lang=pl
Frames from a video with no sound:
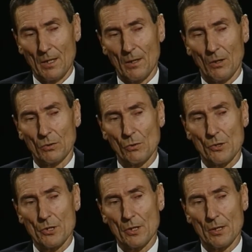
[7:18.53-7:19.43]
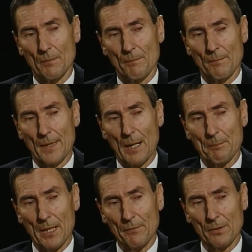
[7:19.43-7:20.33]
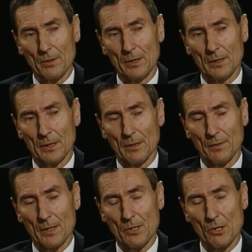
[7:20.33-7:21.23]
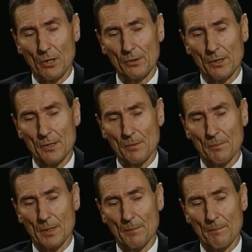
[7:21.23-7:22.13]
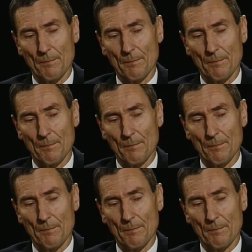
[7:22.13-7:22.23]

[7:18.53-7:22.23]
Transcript: Otóż na pewno interwencjonizm mm,